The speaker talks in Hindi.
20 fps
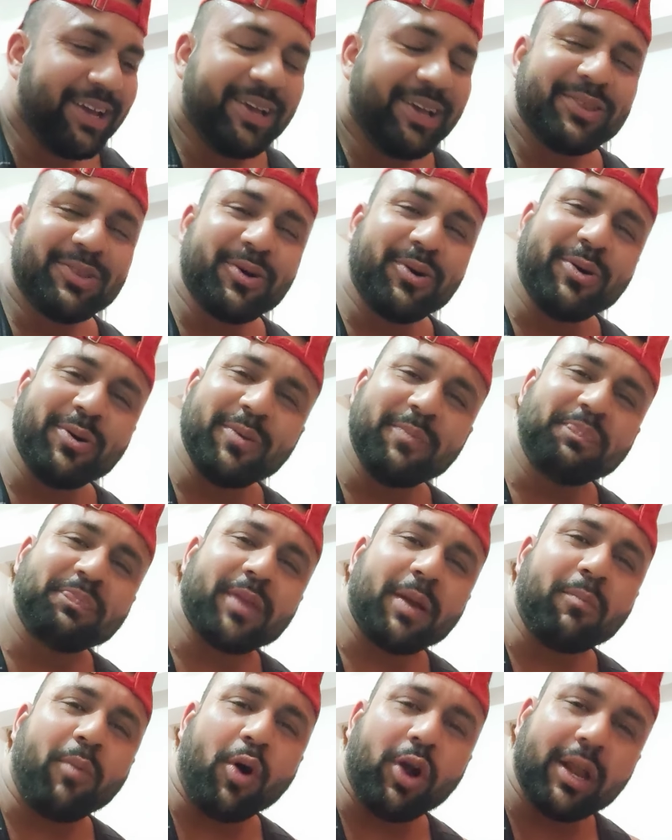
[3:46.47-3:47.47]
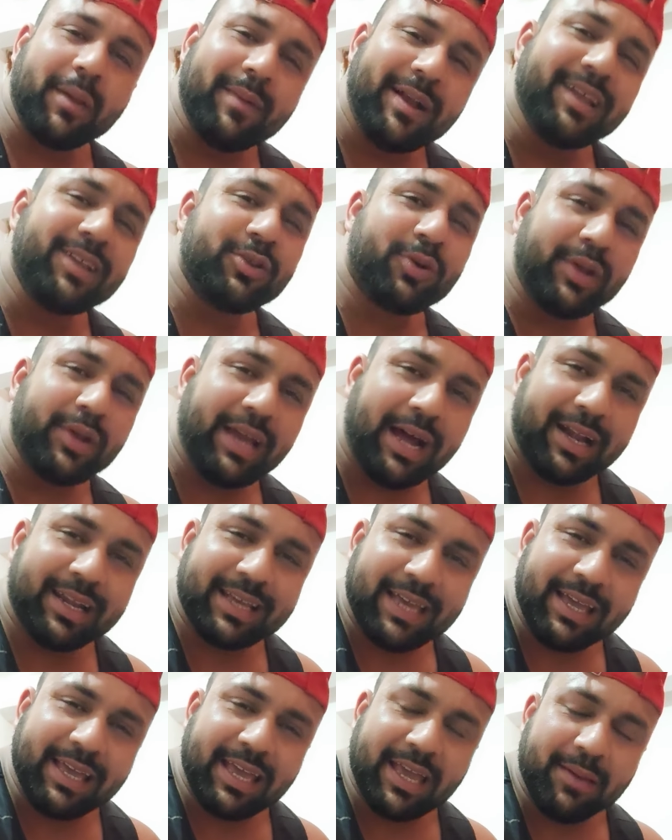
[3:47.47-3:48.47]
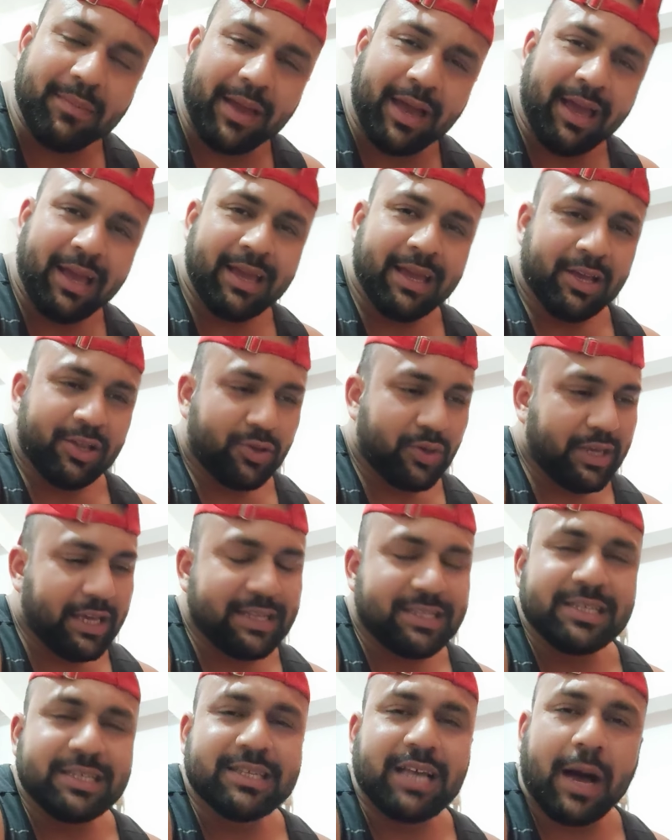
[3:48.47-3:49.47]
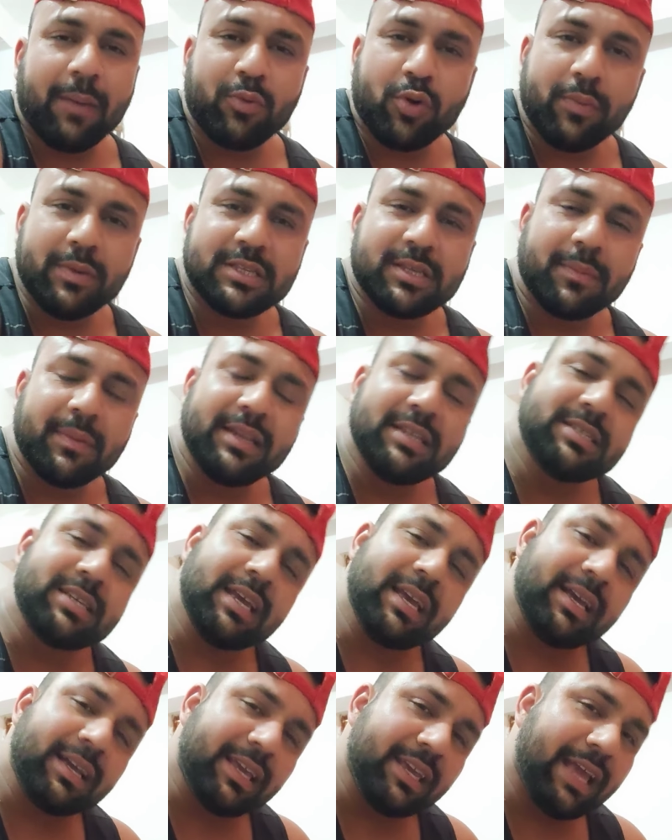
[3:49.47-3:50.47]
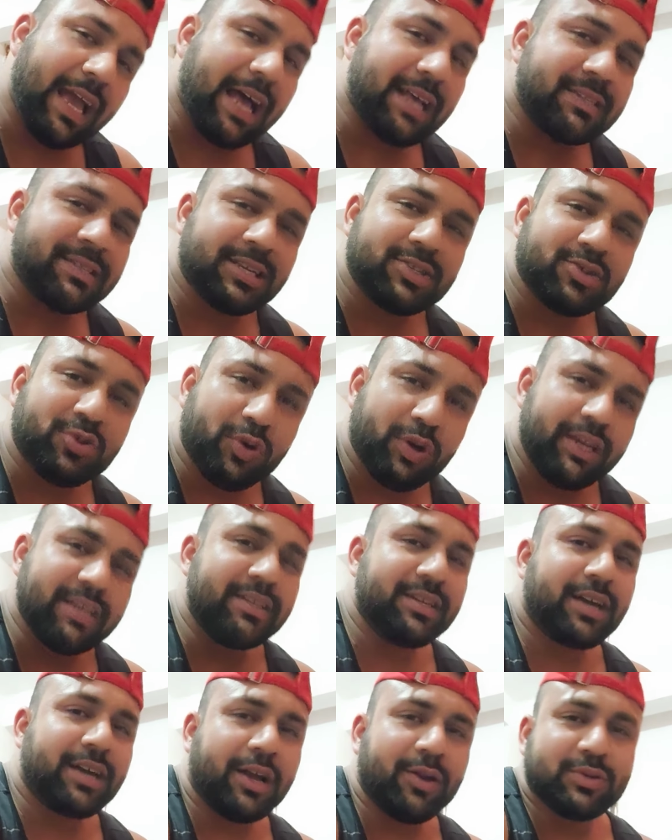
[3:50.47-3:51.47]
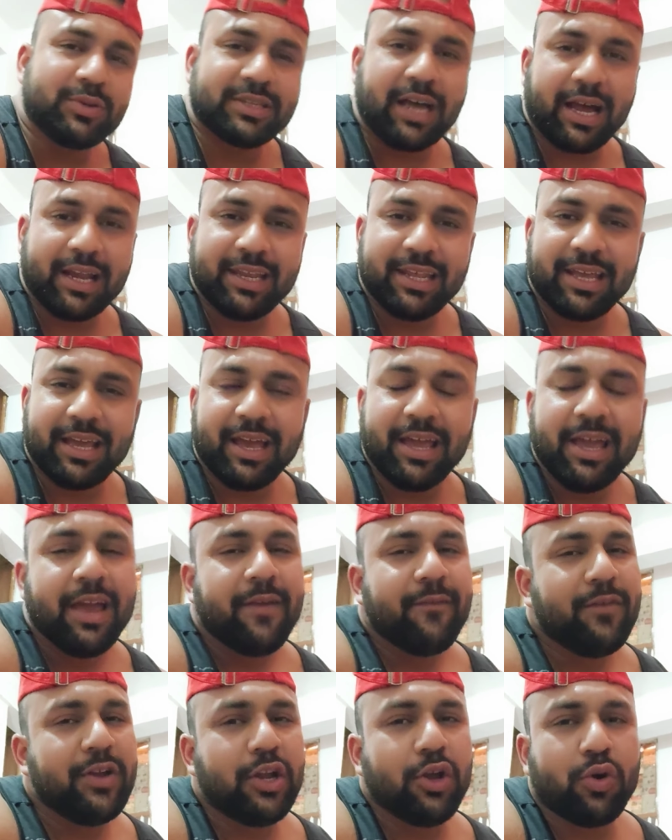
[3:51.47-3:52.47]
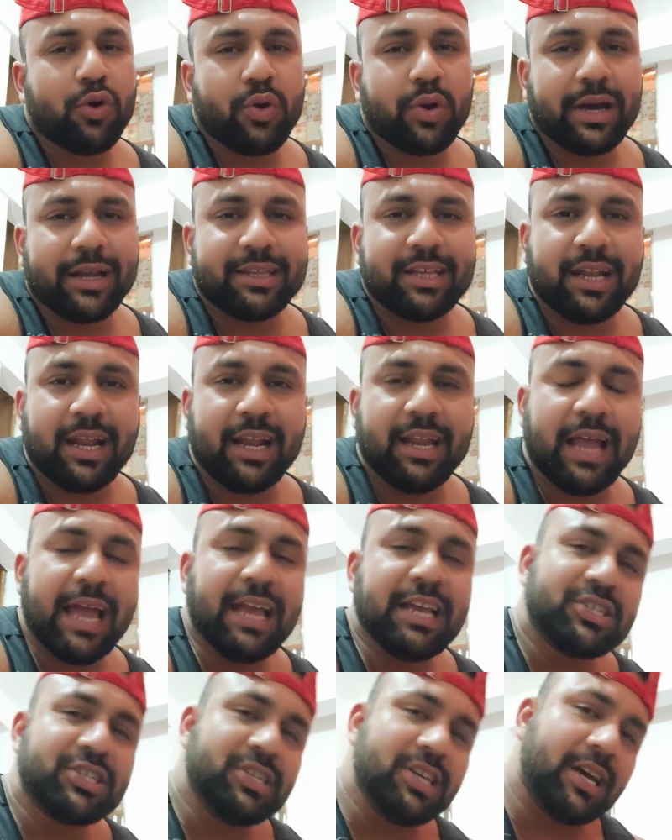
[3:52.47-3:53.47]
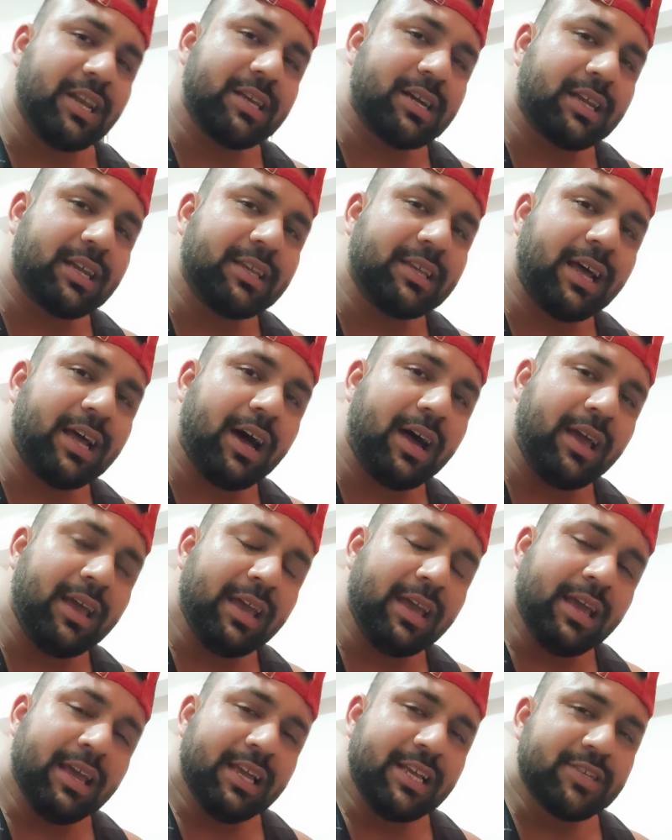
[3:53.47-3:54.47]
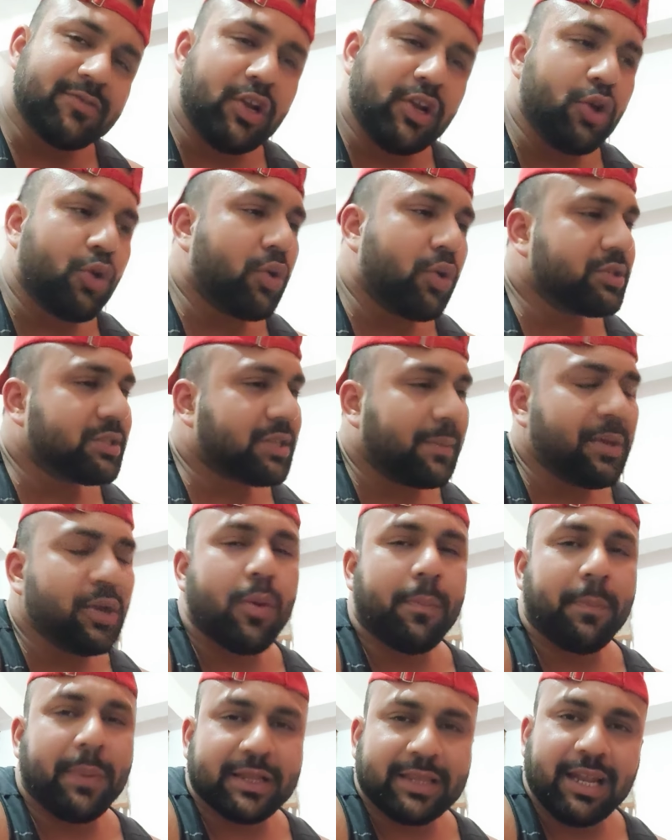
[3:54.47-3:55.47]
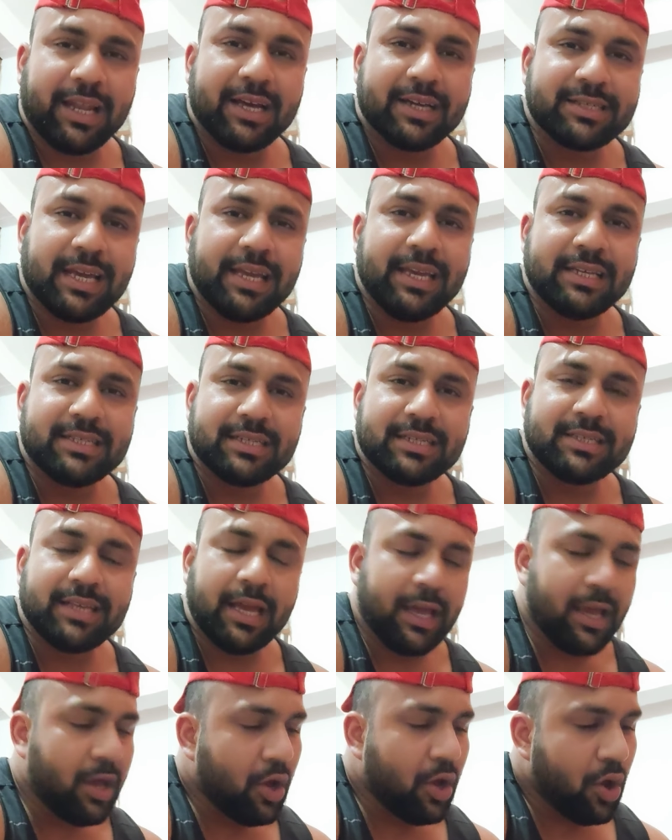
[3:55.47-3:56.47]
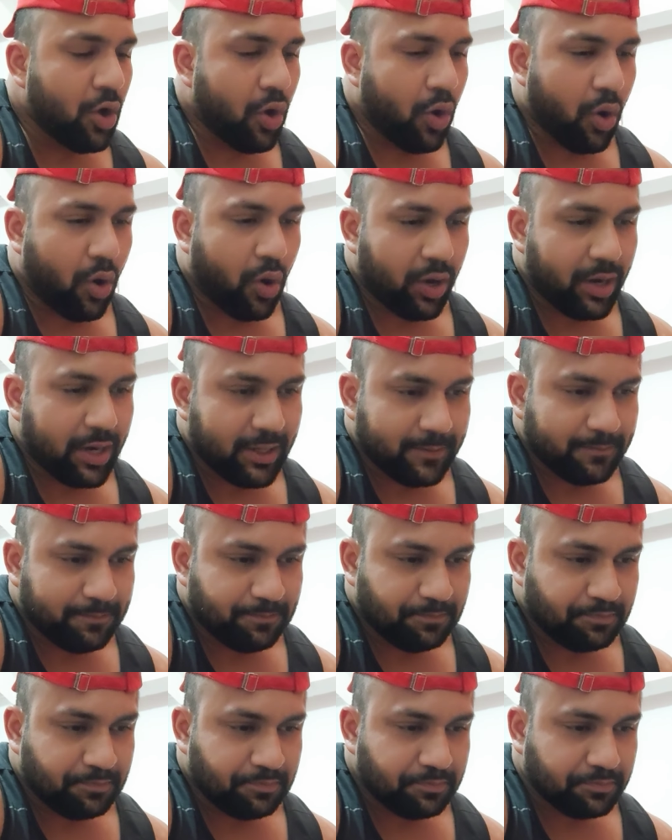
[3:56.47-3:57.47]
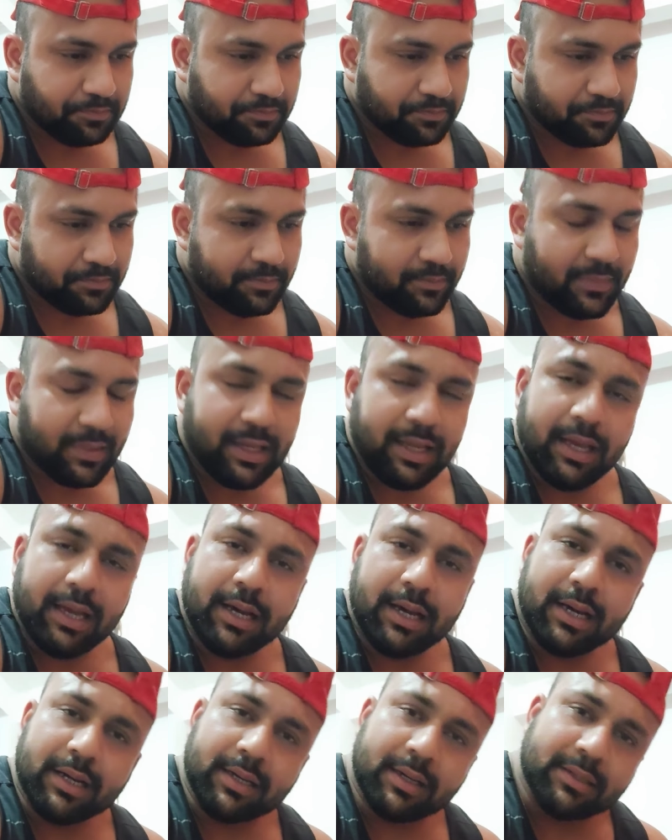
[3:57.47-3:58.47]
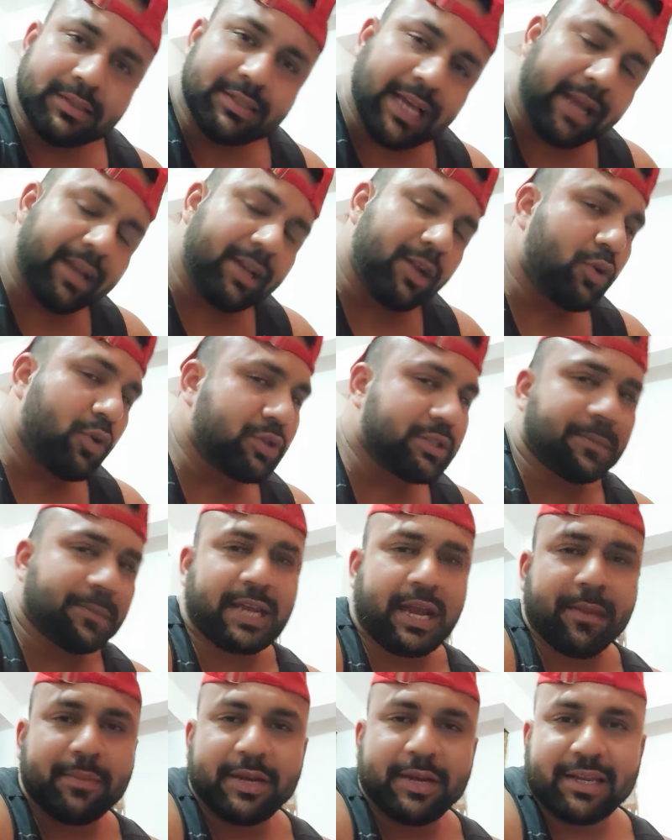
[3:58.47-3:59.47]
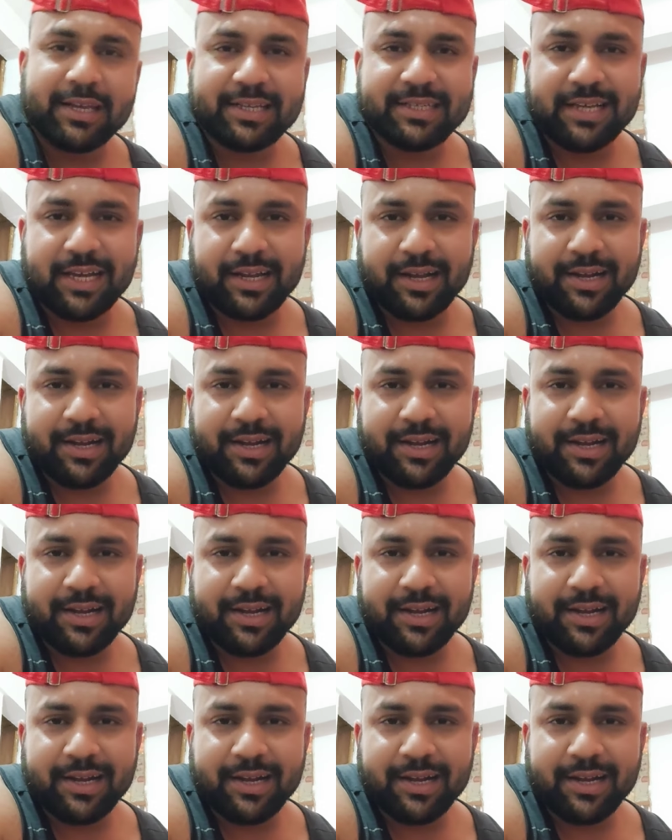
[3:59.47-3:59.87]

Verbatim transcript: तो बॉडी बिल्डिंग थोड़ी हटके गेम है तो ये चीज़ आपको भी समझनी चाहिए कि एज सच कोई इनका नुकसान नहीं है वीडियो को कर देना लाइक शेयर कर देना इस वीडियो को सभी को पता लग जाए ये चीज़ें और चैनल को सब्सक्राइब करके जाना